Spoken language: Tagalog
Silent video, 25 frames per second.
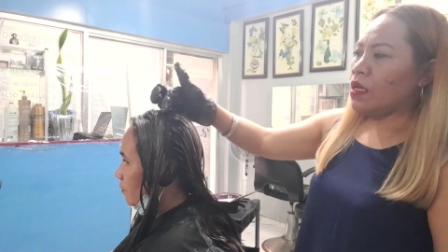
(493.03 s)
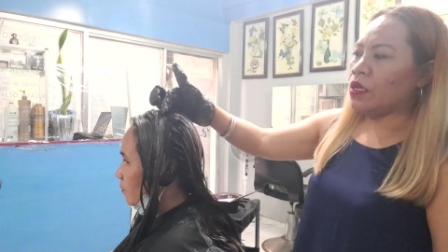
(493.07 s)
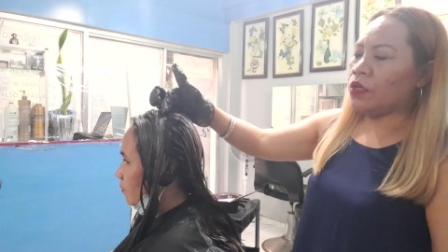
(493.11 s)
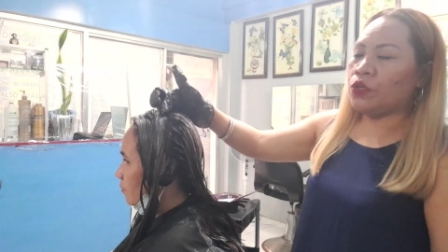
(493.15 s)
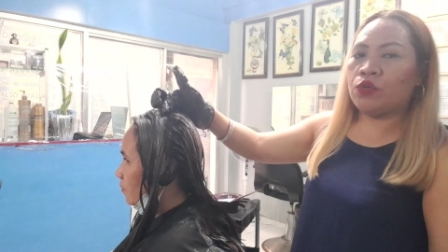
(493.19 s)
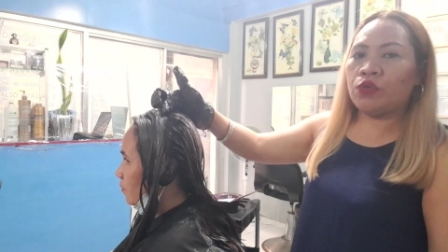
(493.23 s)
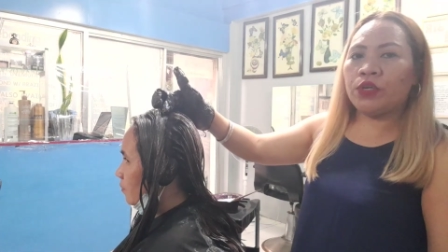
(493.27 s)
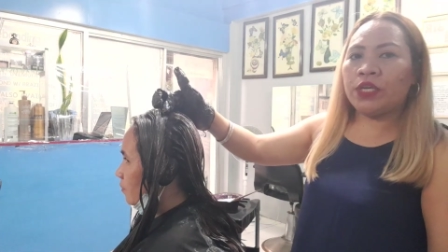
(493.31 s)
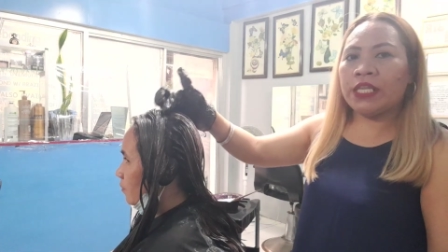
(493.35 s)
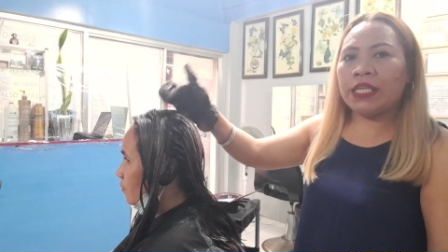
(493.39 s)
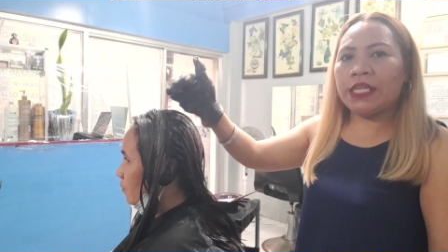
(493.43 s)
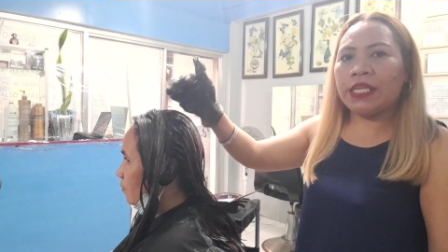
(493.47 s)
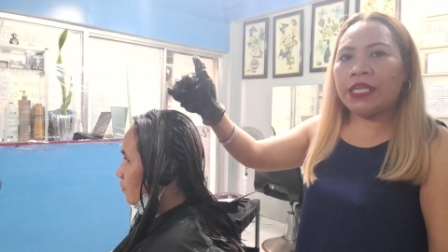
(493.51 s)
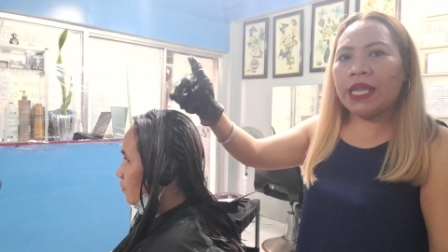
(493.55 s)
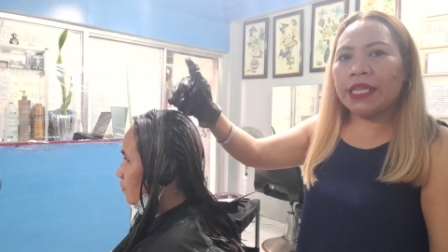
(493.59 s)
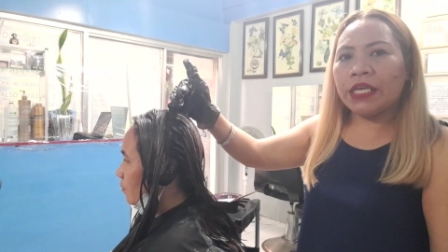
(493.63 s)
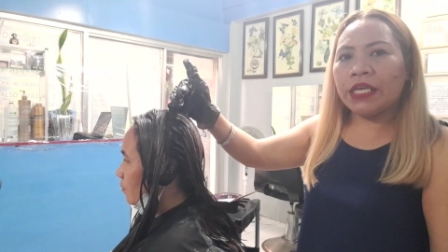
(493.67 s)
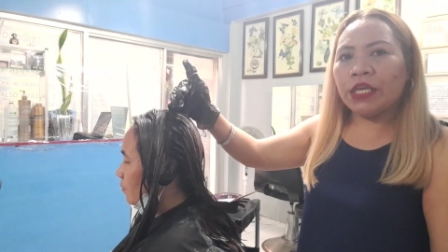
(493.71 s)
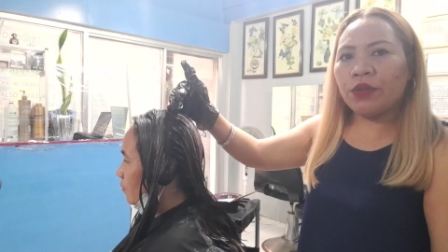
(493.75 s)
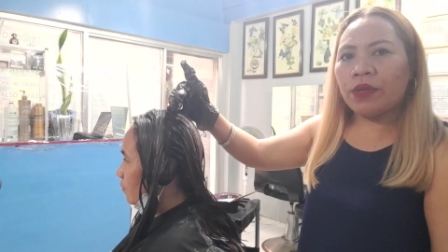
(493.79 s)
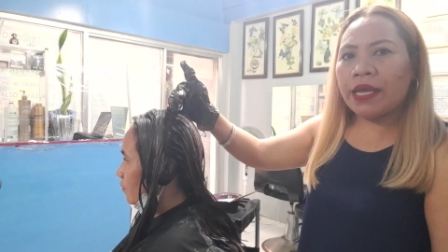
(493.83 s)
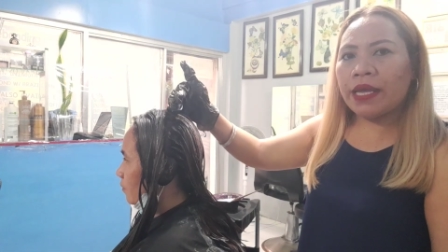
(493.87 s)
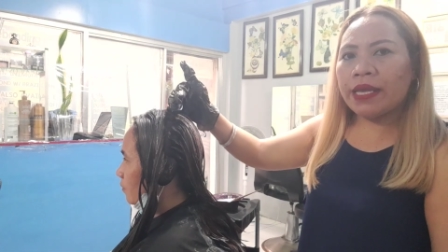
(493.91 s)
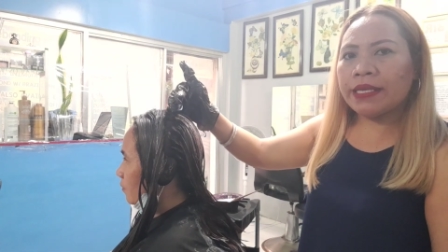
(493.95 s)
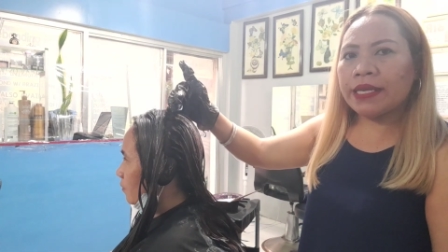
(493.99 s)
yung hindi natin
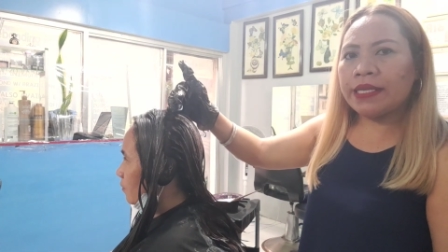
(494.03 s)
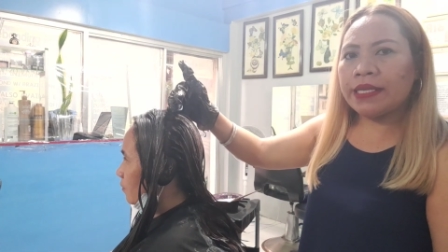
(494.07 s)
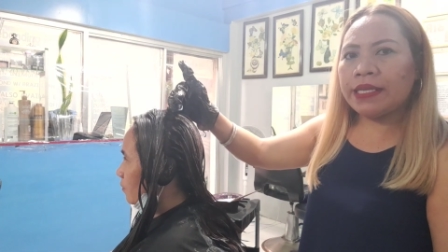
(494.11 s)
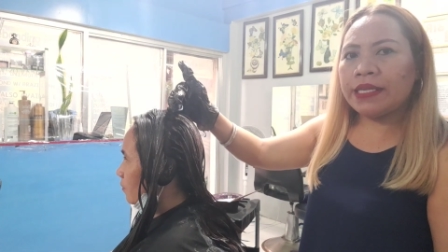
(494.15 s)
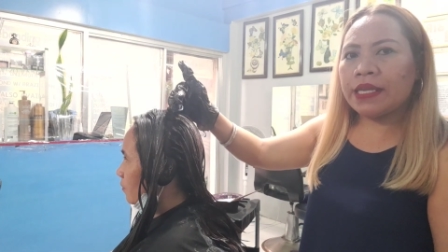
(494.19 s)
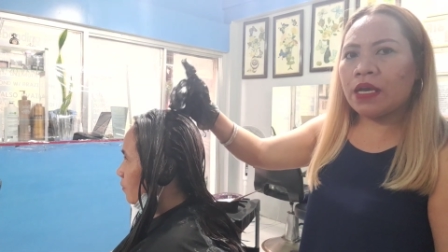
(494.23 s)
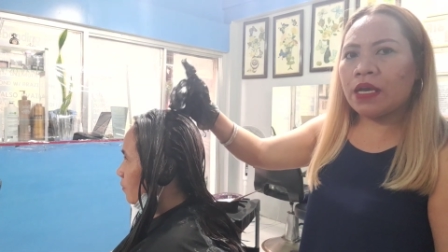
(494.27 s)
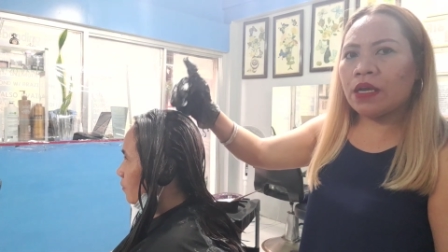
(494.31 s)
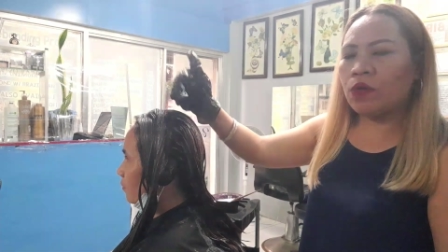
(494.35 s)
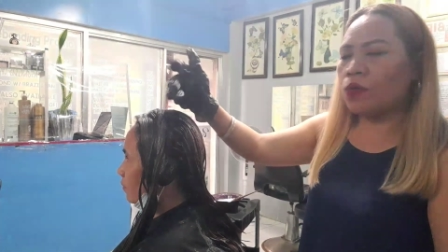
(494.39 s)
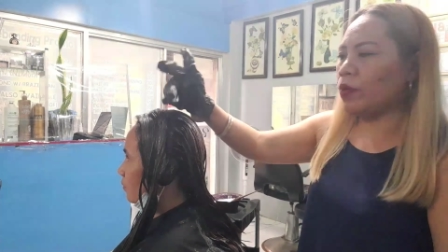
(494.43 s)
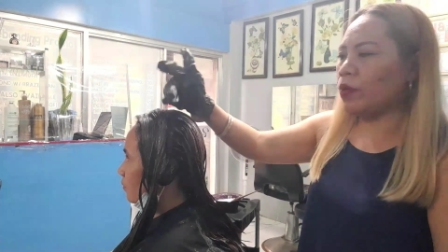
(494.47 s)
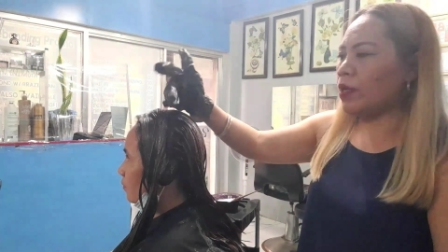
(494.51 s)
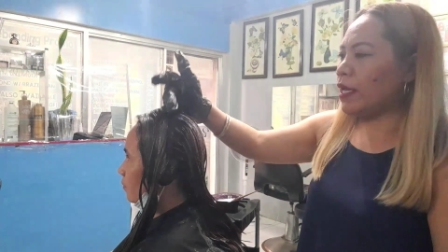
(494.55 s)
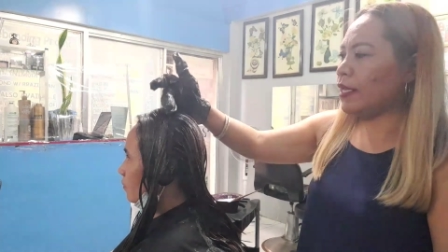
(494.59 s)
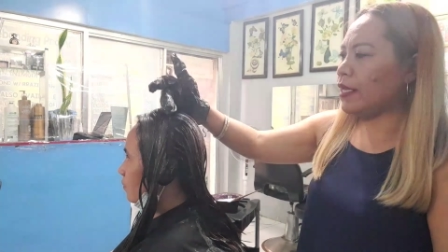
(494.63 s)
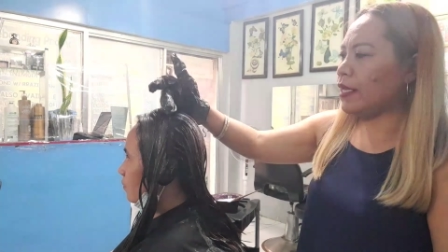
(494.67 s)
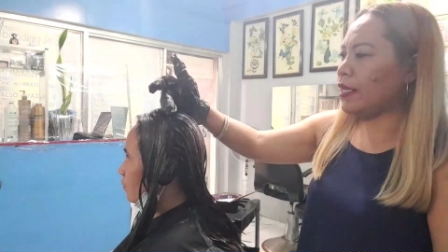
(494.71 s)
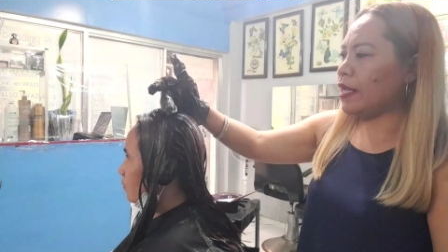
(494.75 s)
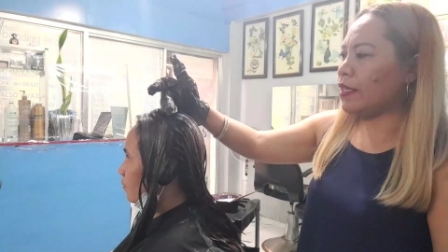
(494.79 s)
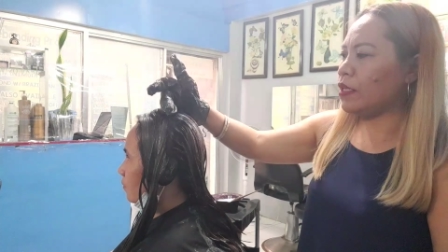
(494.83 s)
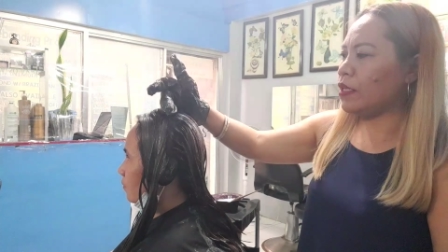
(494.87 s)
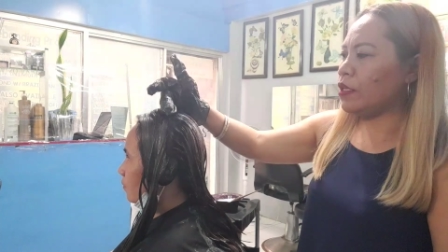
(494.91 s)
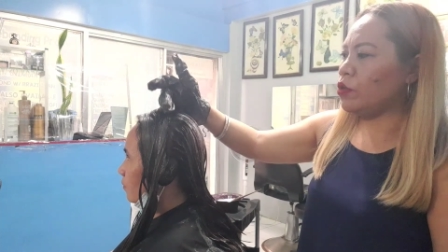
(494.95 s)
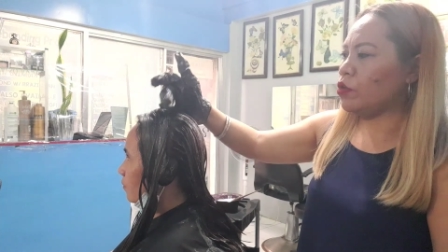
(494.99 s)
ginalain kanina, kukulayin
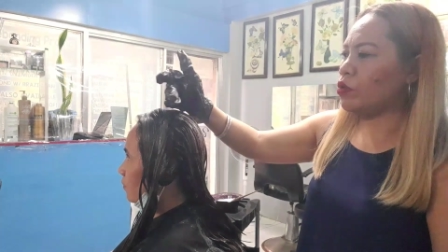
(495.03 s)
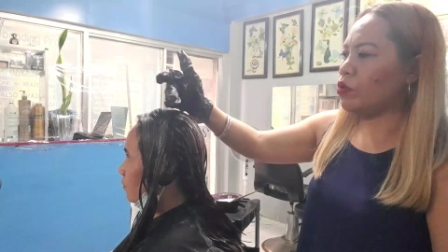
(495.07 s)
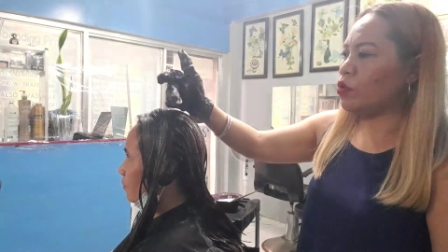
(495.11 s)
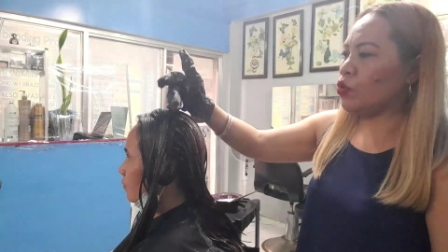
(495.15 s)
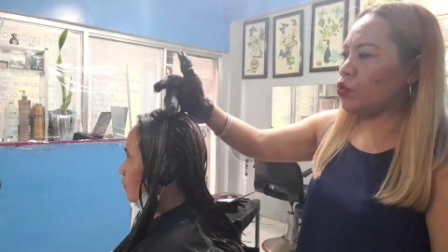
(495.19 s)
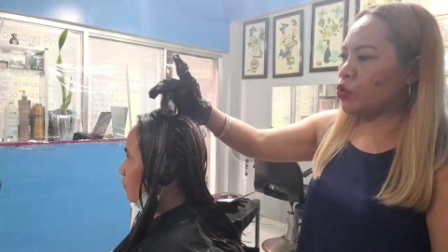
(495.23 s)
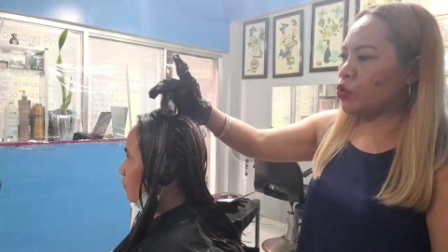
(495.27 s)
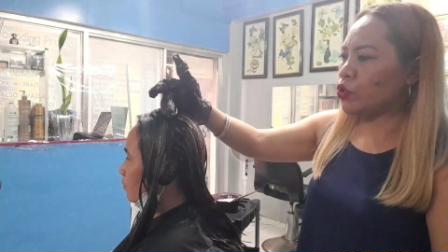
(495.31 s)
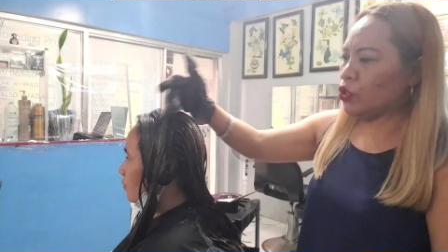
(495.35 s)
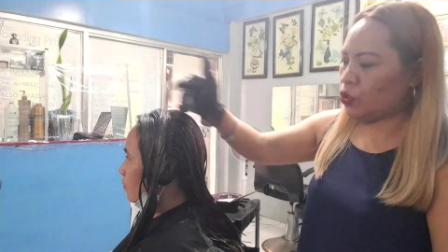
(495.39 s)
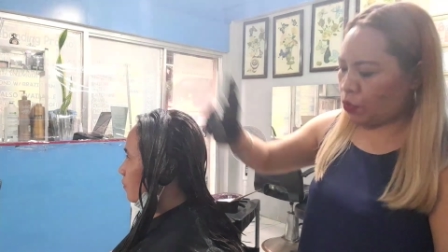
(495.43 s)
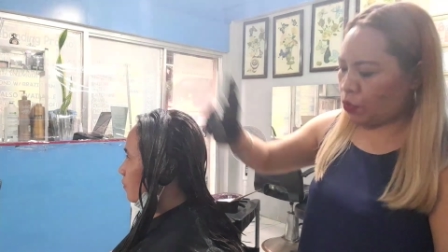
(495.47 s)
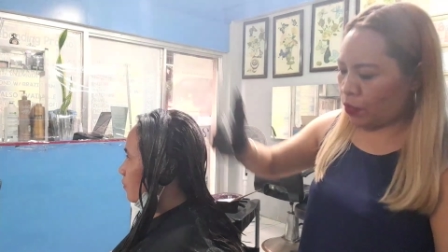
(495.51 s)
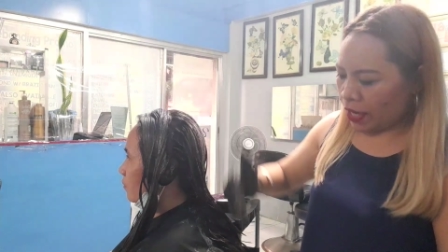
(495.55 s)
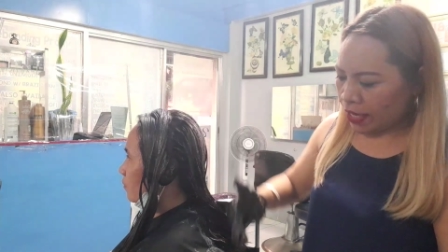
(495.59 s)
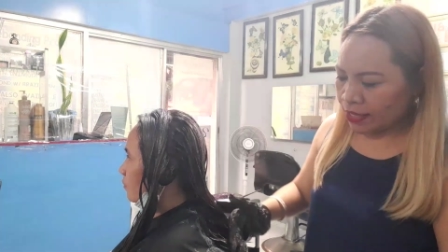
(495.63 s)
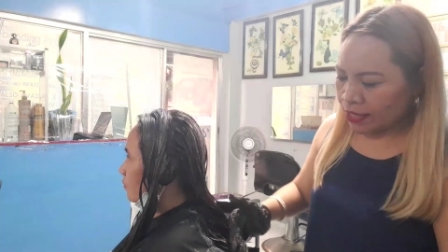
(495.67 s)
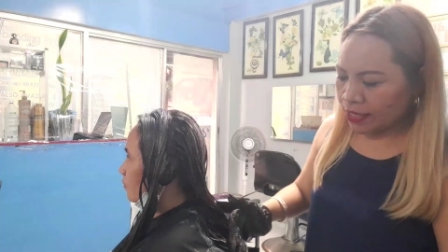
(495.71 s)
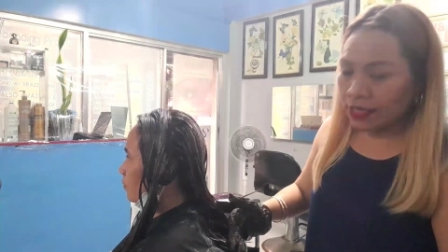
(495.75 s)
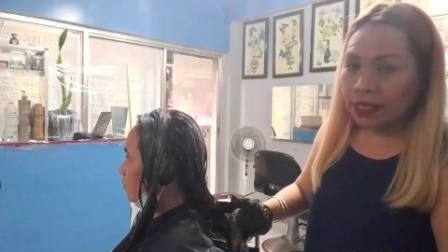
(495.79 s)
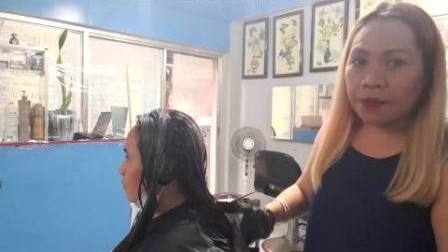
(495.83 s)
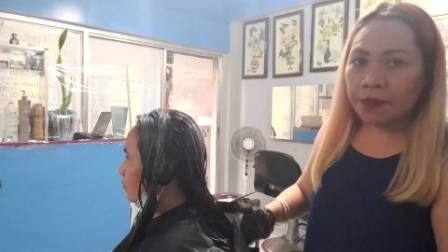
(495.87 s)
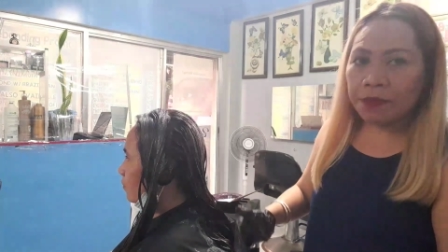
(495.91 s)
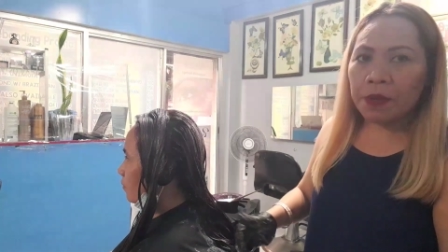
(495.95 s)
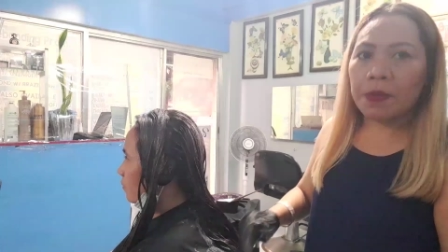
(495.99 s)
na natin yon roots to end
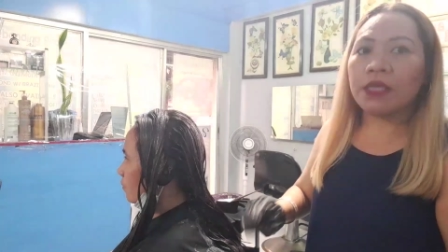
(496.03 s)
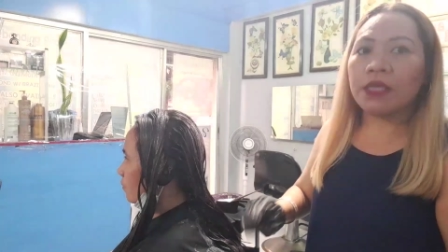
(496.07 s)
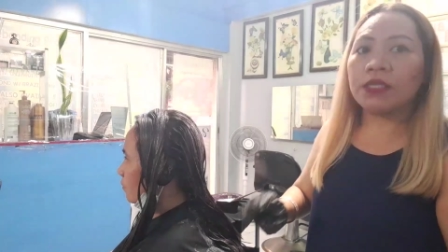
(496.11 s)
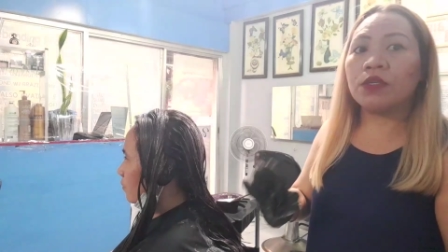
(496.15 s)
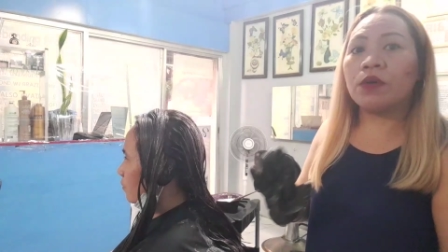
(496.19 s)
hanggang baba.